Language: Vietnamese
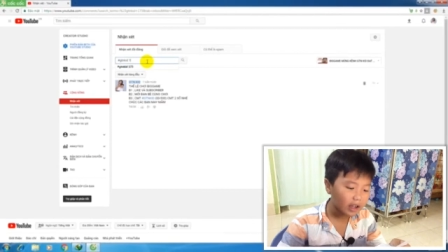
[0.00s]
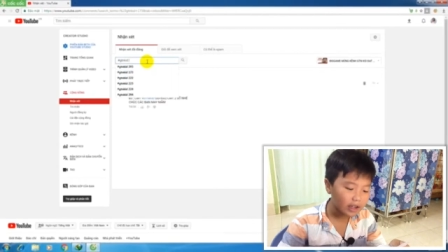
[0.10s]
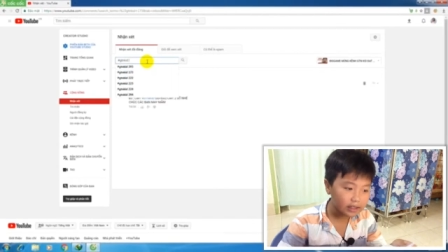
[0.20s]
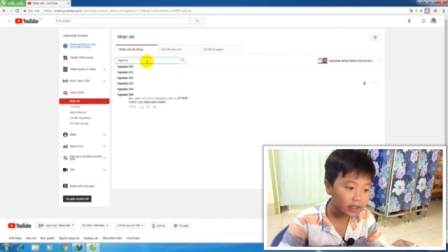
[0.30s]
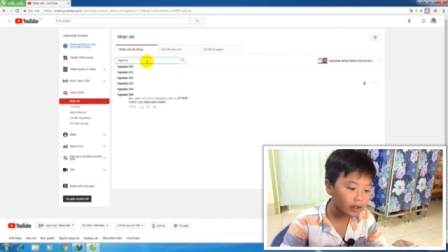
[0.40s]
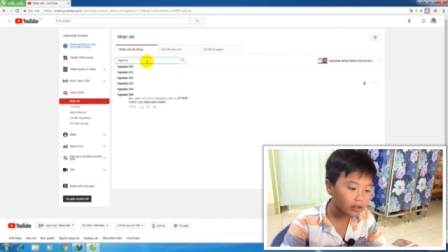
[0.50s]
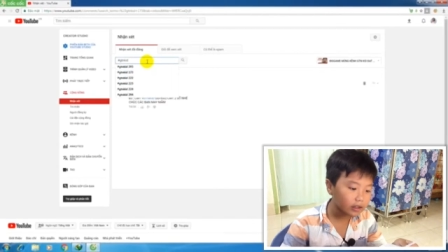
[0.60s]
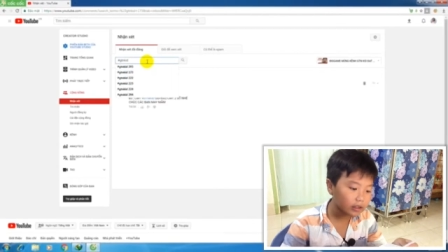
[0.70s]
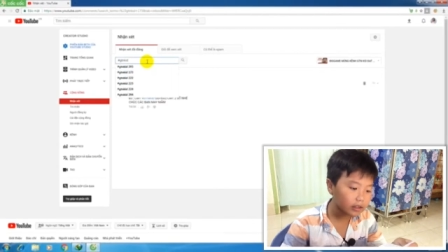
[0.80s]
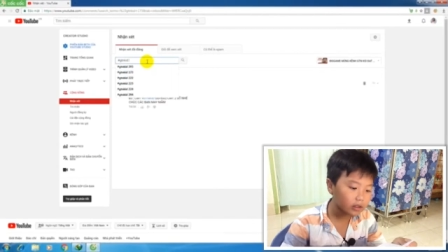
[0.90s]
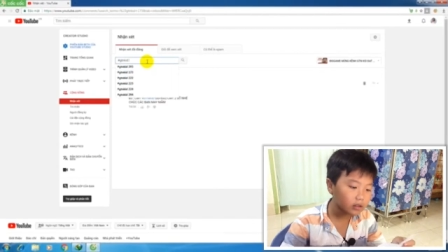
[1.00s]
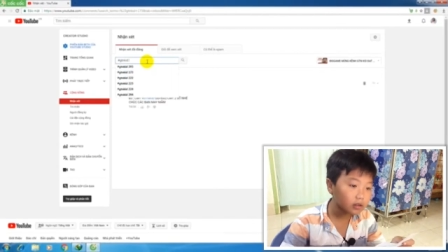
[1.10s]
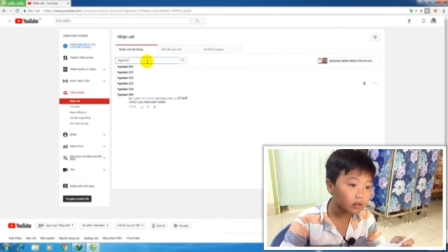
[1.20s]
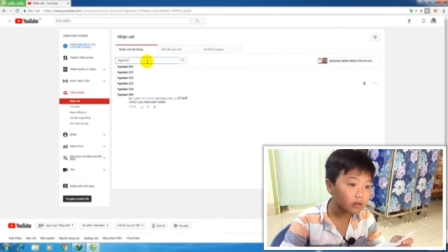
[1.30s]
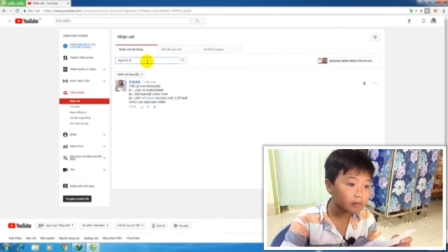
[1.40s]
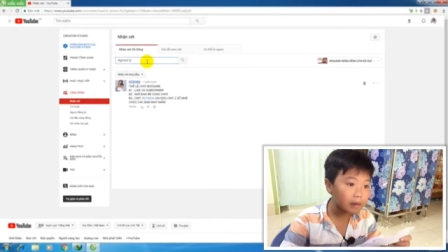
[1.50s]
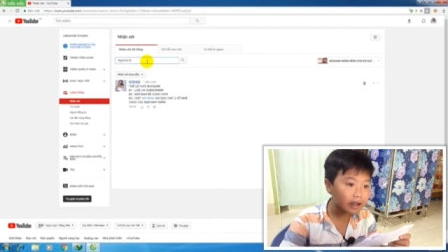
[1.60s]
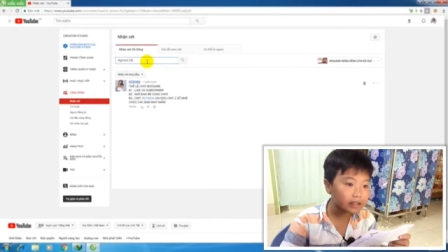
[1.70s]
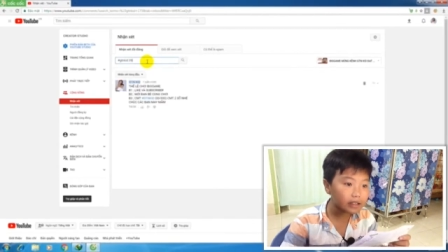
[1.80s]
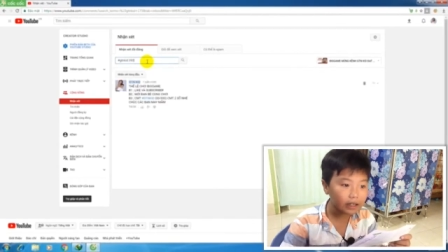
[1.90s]
hashtag ra thì chuyện
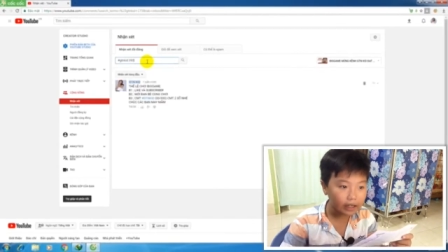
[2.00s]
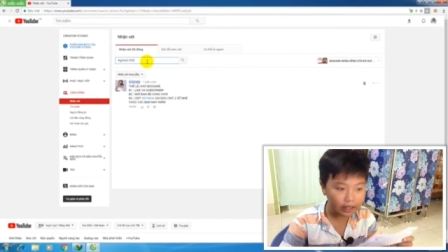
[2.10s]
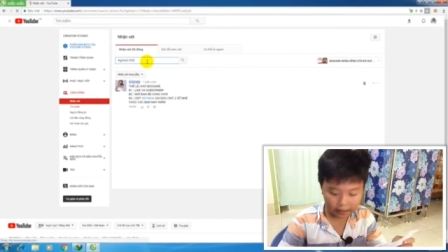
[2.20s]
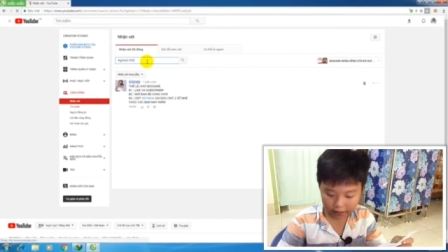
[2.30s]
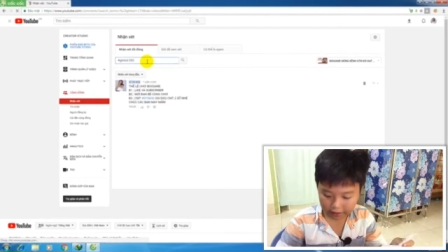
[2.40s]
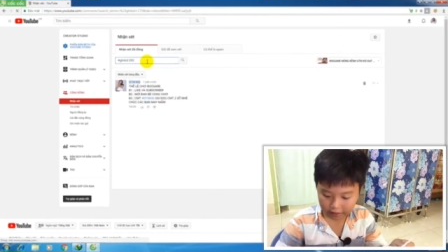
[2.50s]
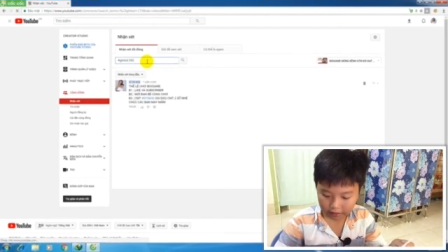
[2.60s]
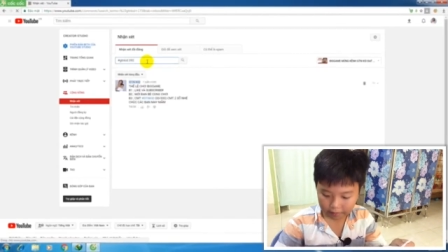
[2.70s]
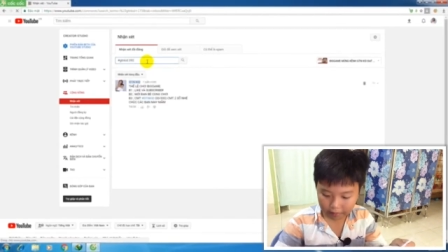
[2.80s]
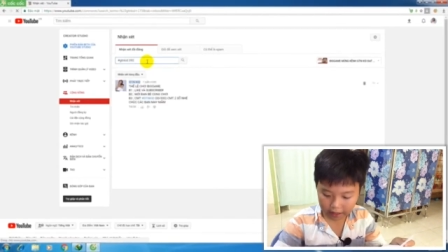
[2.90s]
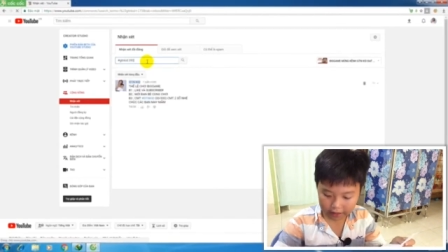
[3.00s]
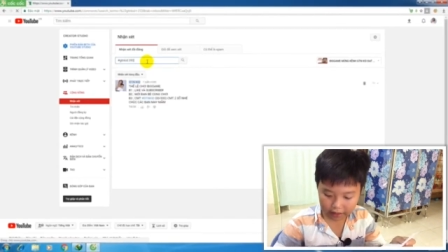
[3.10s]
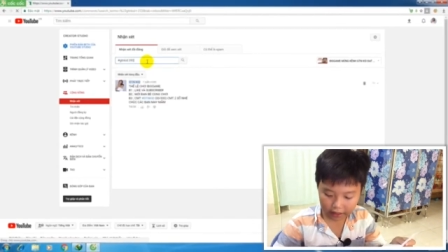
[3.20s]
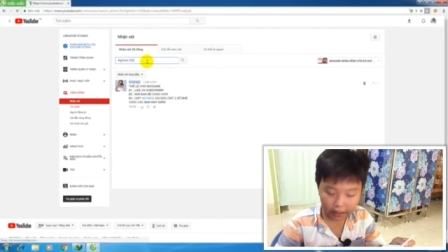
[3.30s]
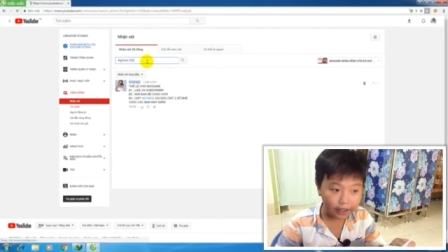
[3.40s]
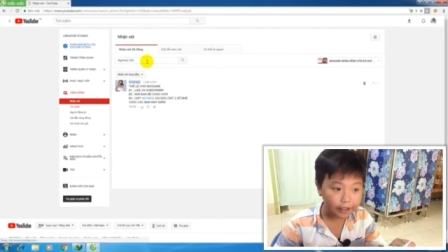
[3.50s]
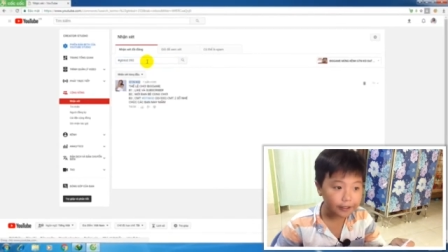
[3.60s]
392 nè 392